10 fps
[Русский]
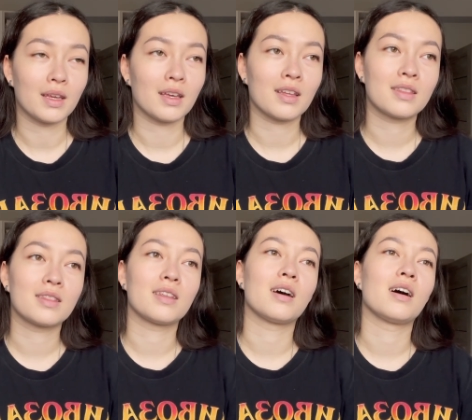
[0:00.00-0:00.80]

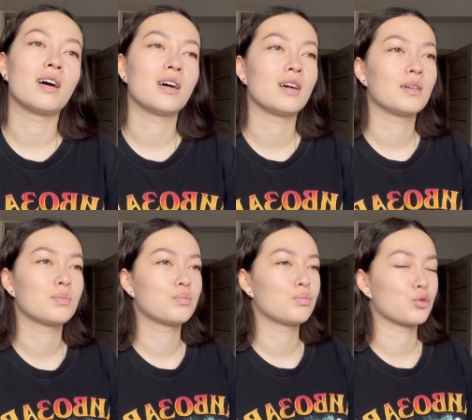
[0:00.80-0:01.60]
Это
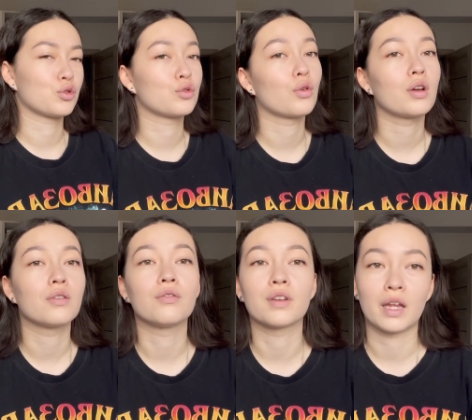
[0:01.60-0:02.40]
пустое
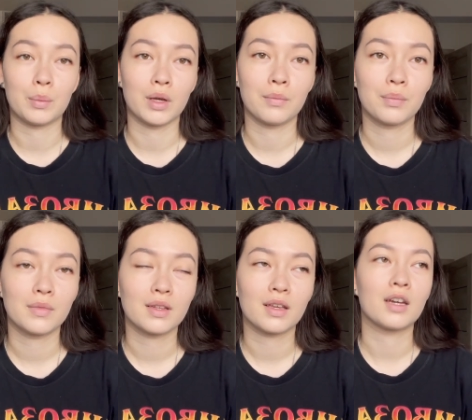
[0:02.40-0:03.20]
время.
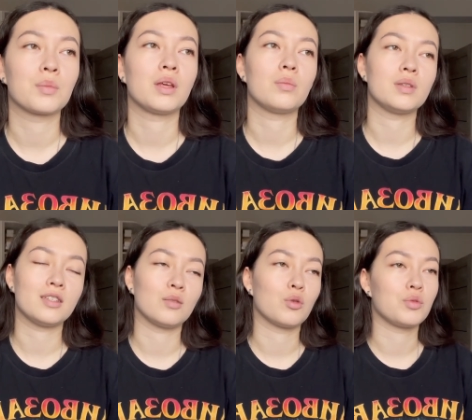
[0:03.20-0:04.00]
Как мне
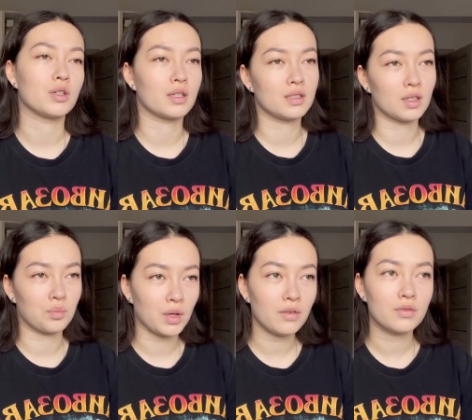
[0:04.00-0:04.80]
объяснял мой
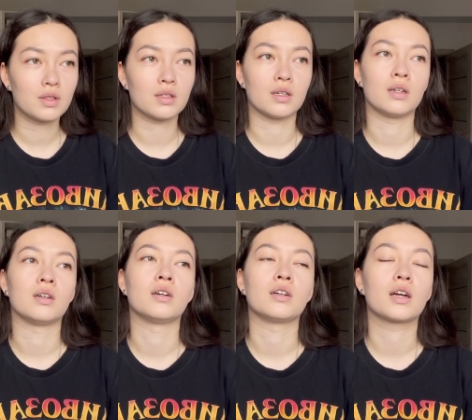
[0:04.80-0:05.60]
психотерапевт,
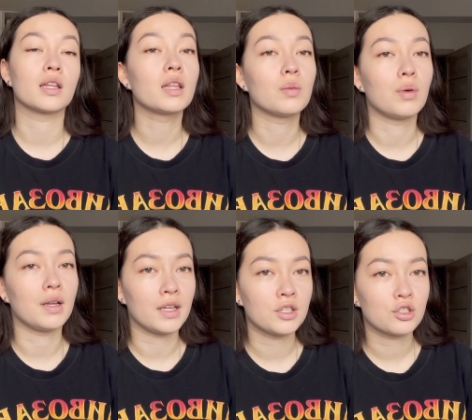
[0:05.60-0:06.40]
а, когда ты
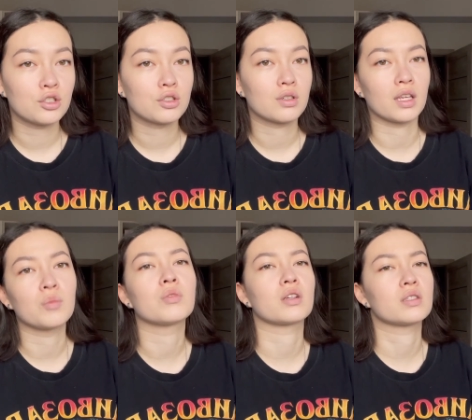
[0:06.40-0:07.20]
болеешь
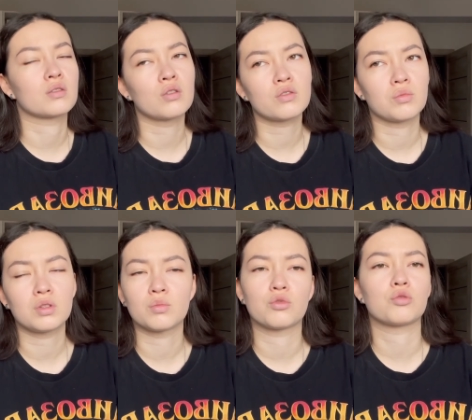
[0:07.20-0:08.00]
каким-то расстройством,
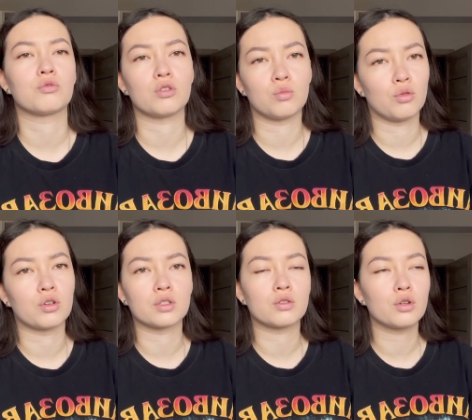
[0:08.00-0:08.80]
это может быть любое
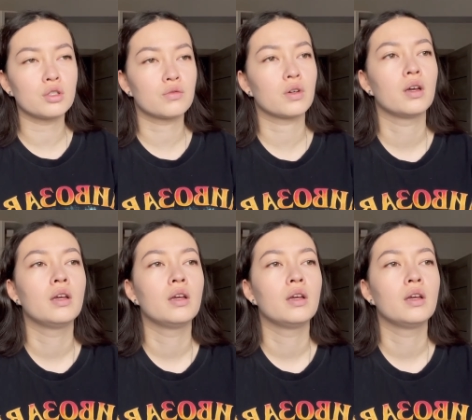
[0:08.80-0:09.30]
расстройство,